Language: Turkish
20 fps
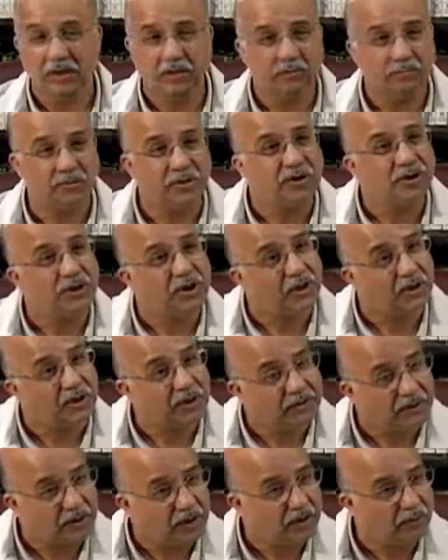Biz
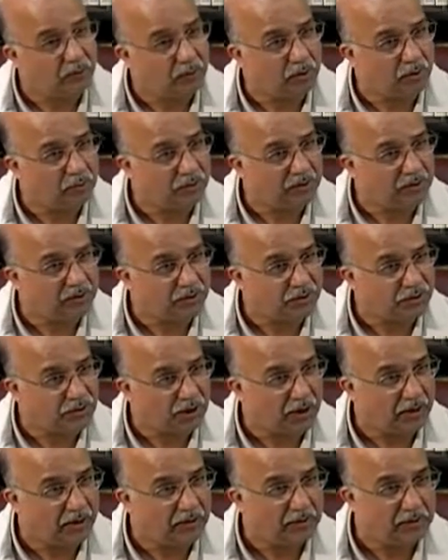şerre talip
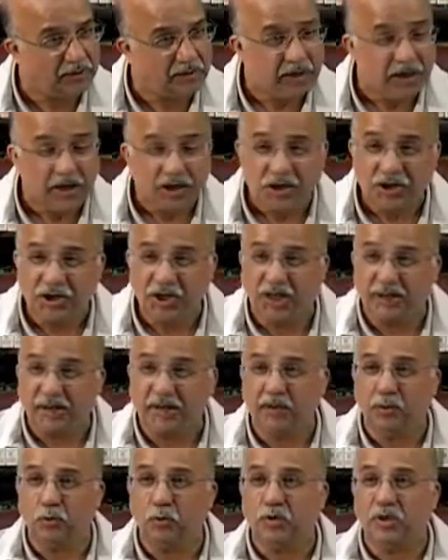olmadıkça,
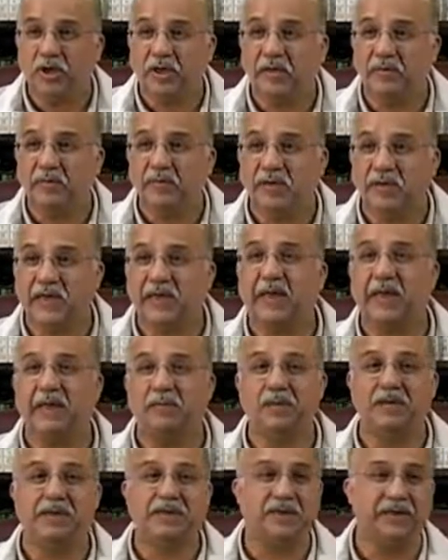şerrin üzerimize
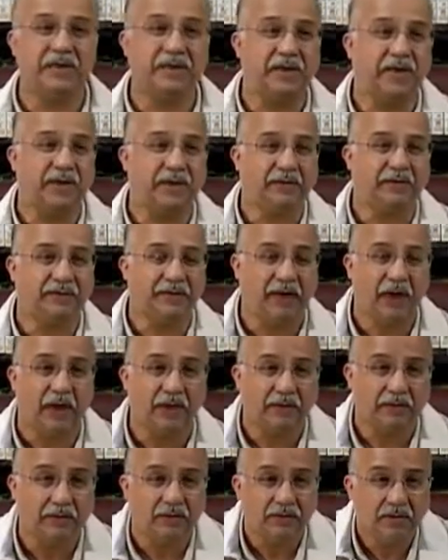gelmesini
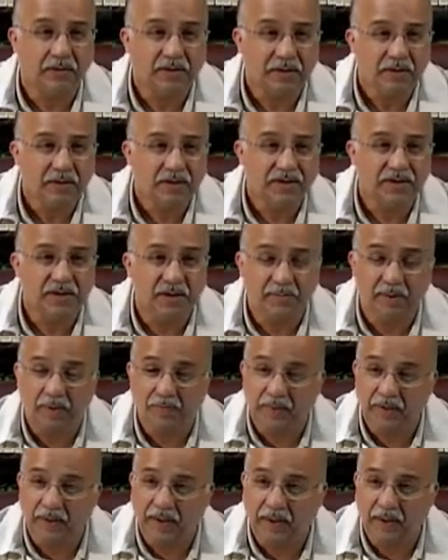gerektiren
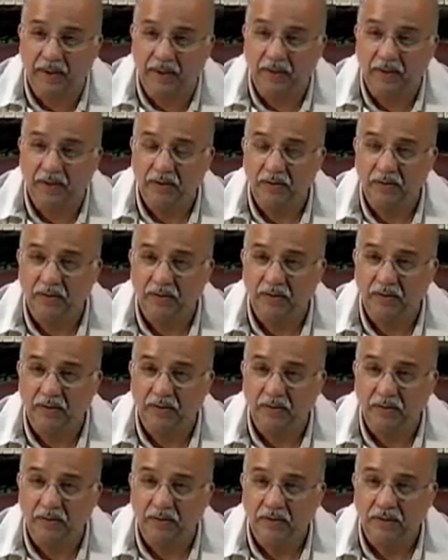sebepleri
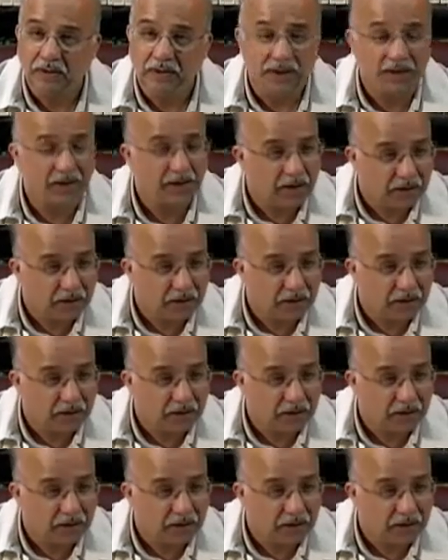yerine